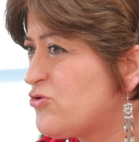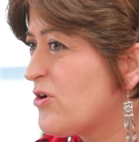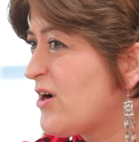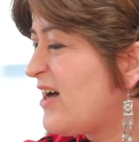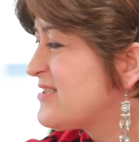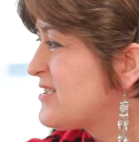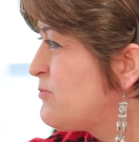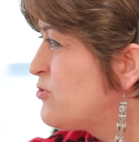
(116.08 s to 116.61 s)

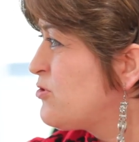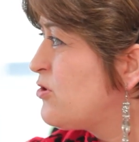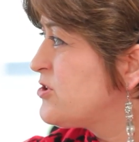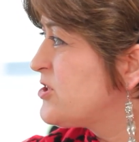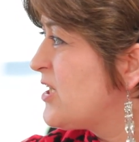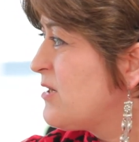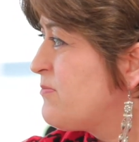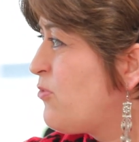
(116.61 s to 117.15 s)
çok az ama da
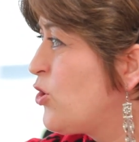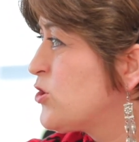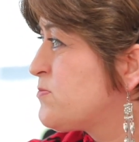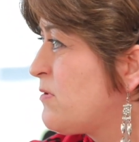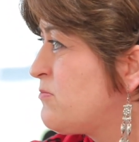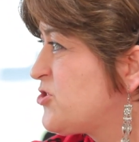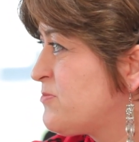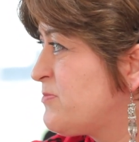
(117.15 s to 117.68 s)
şeyi
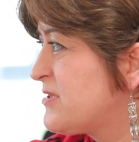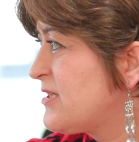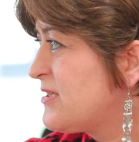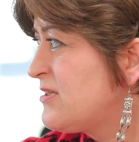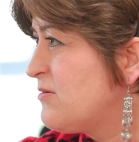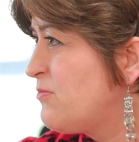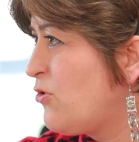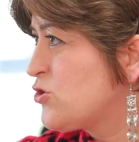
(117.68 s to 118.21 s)
bozmamış ama
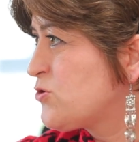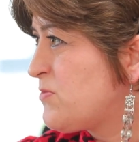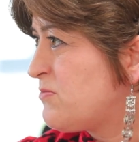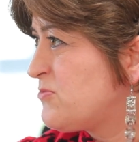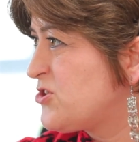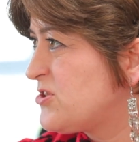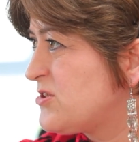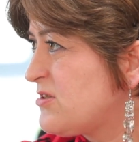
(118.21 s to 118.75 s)
tadını
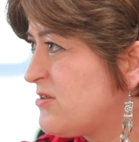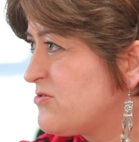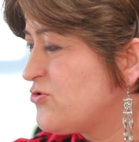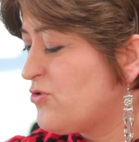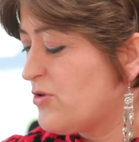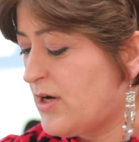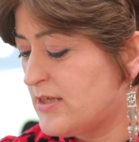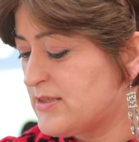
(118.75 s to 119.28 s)
bozmamış.
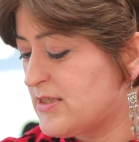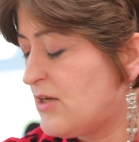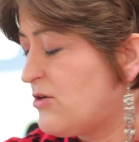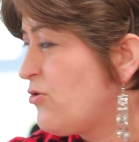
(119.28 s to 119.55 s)
Çok az Peki